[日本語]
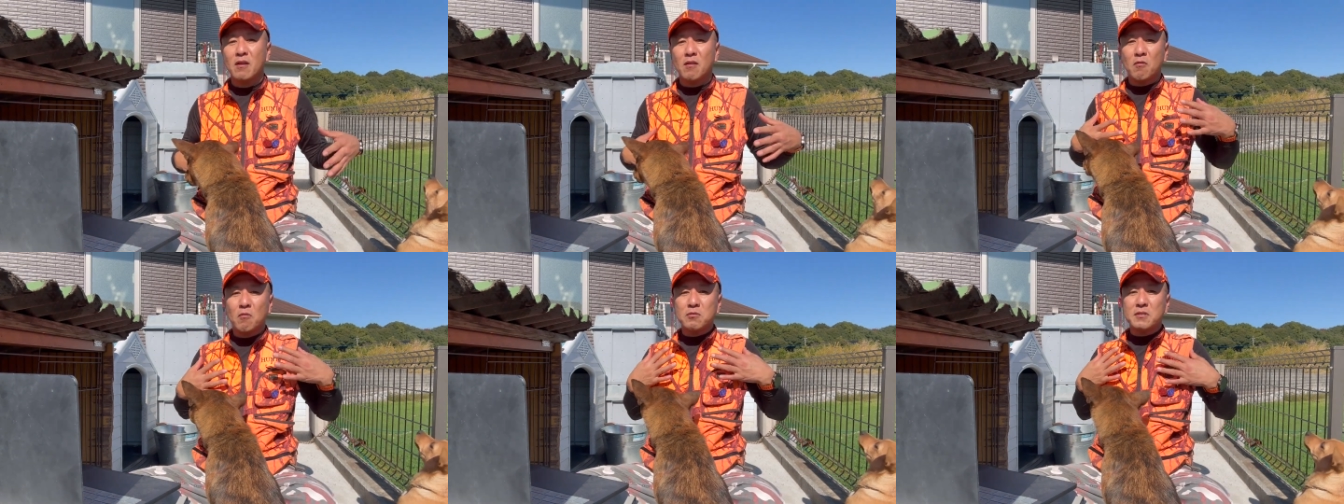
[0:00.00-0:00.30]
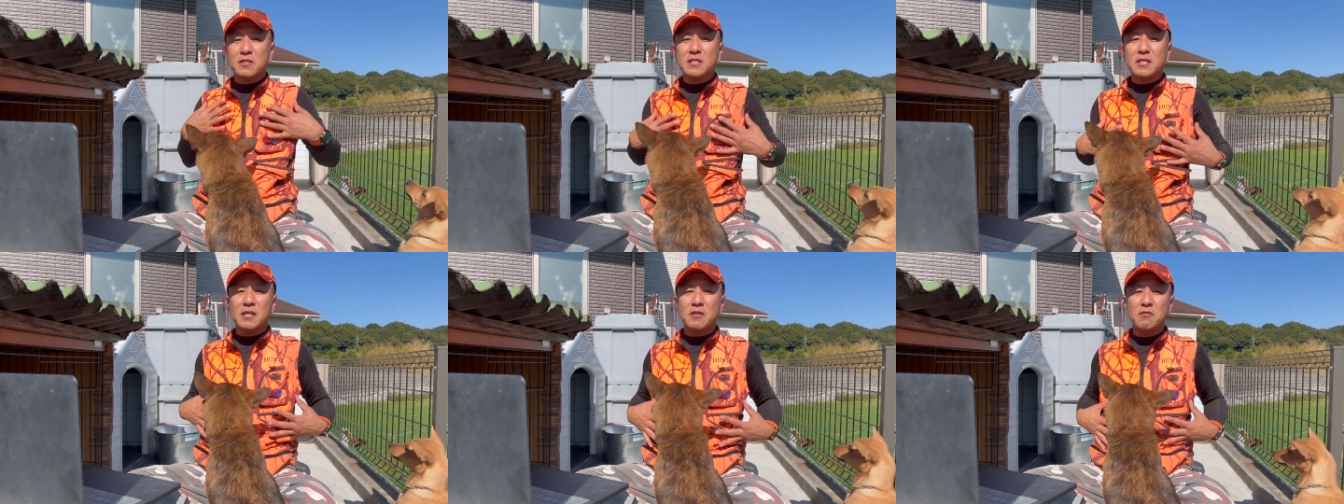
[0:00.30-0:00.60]
こ
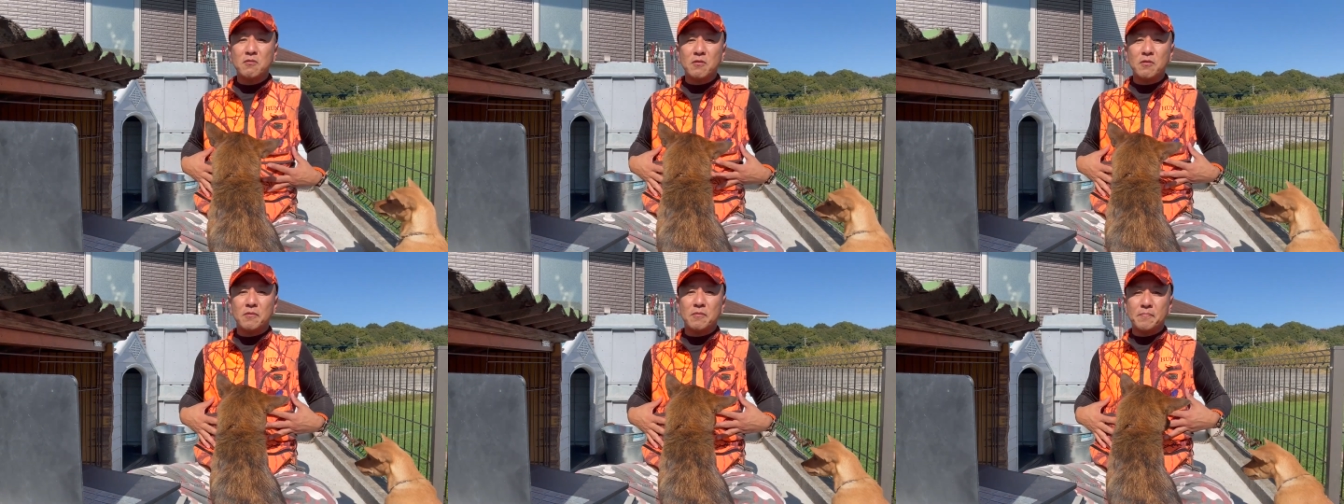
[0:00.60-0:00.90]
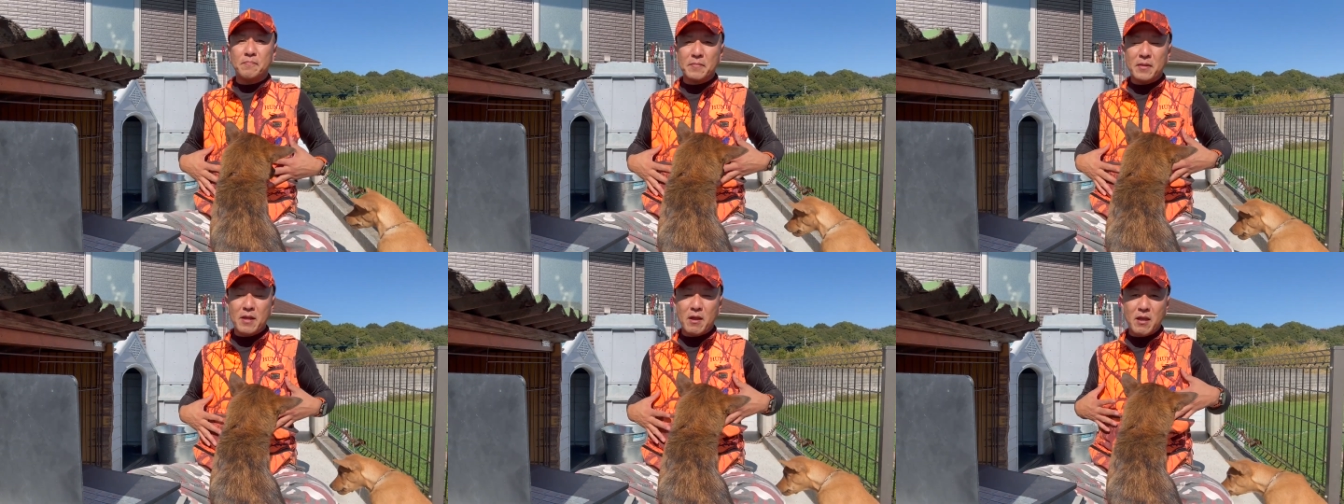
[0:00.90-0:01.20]
ちらの、
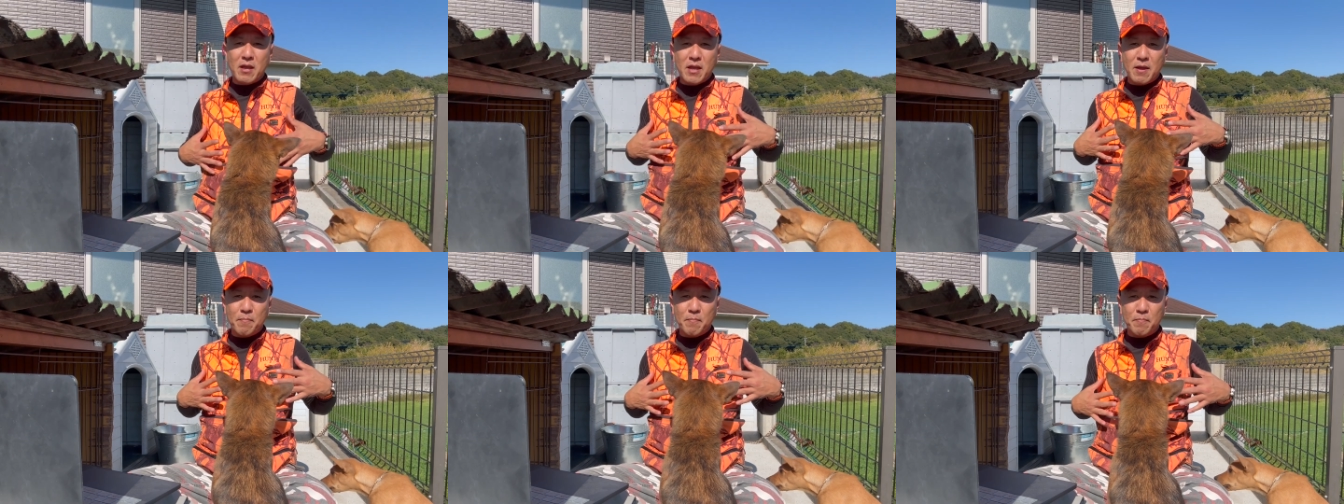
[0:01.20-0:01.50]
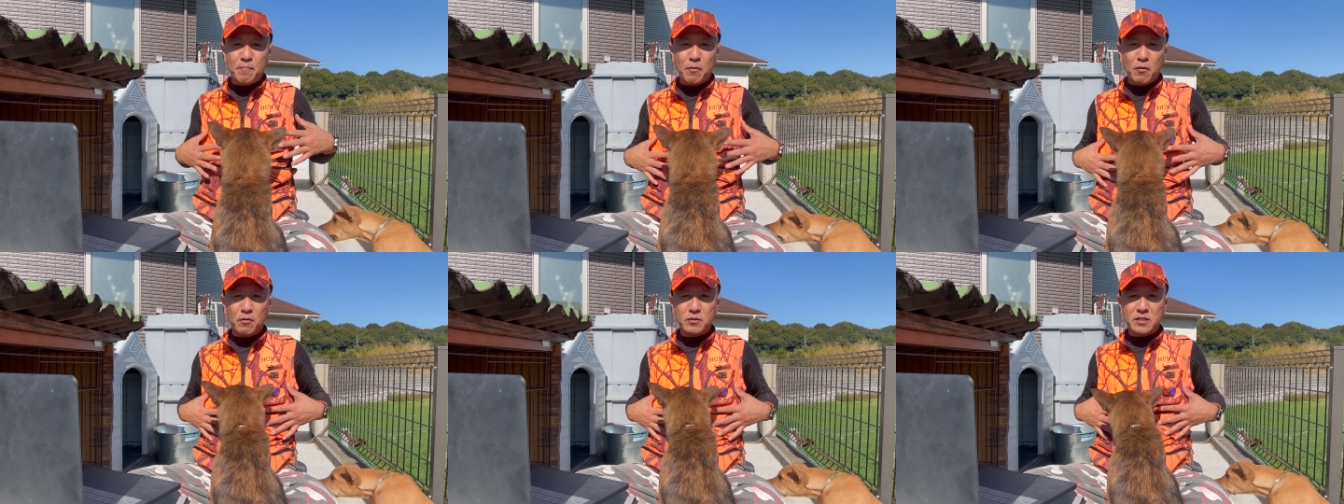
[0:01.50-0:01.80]

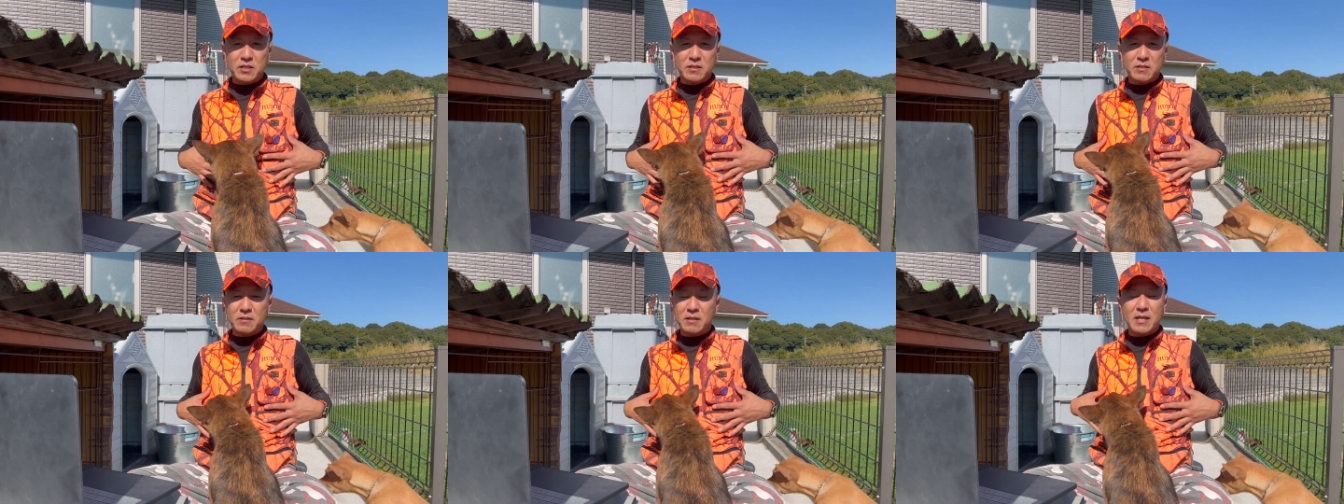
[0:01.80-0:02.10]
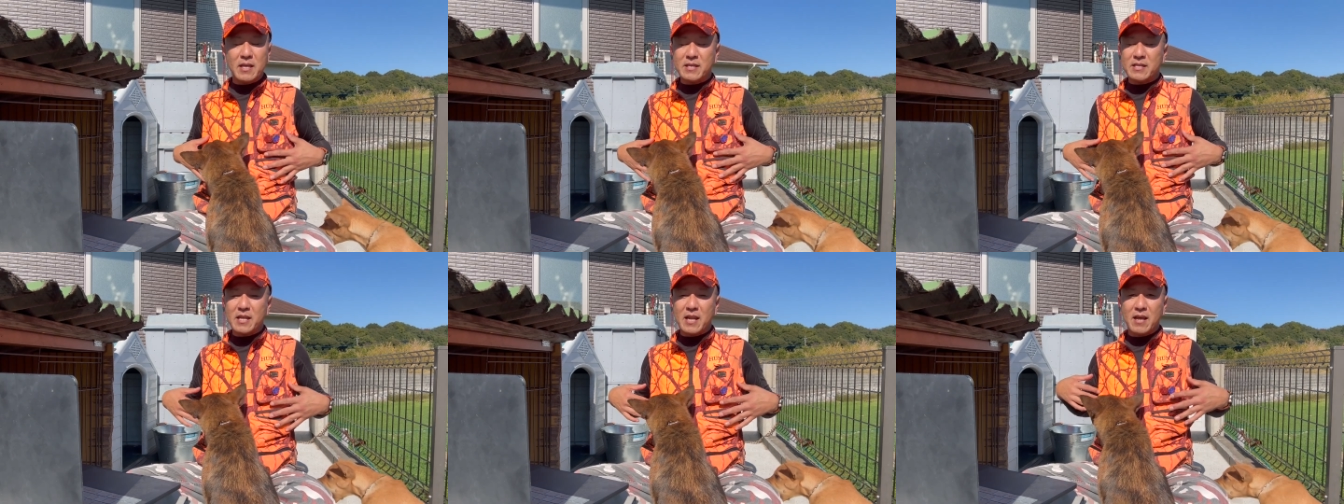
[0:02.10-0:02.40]
帽子、
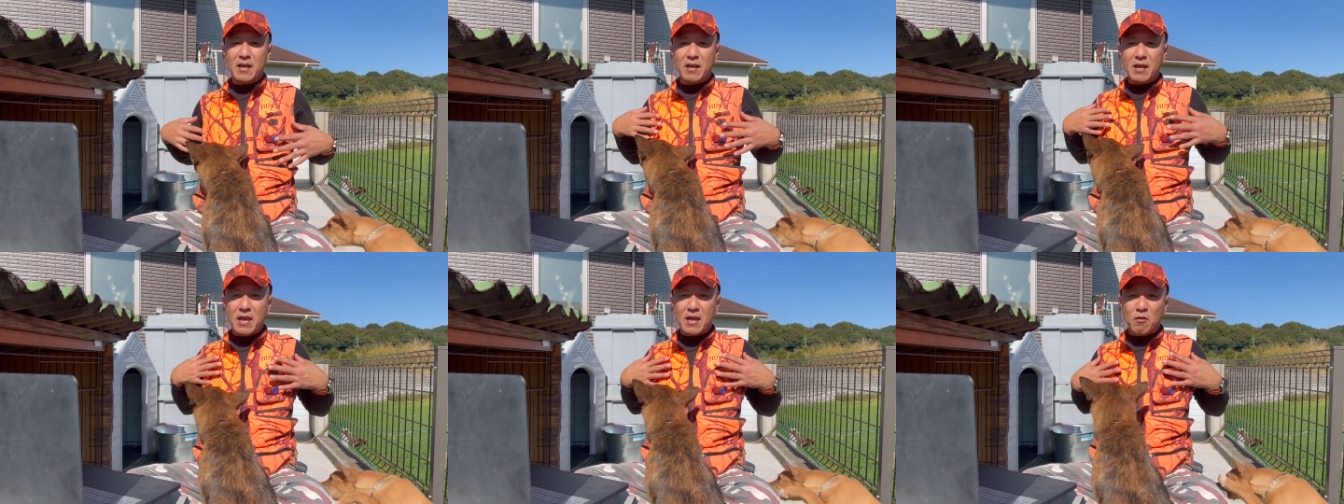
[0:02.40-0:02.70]
じゃない、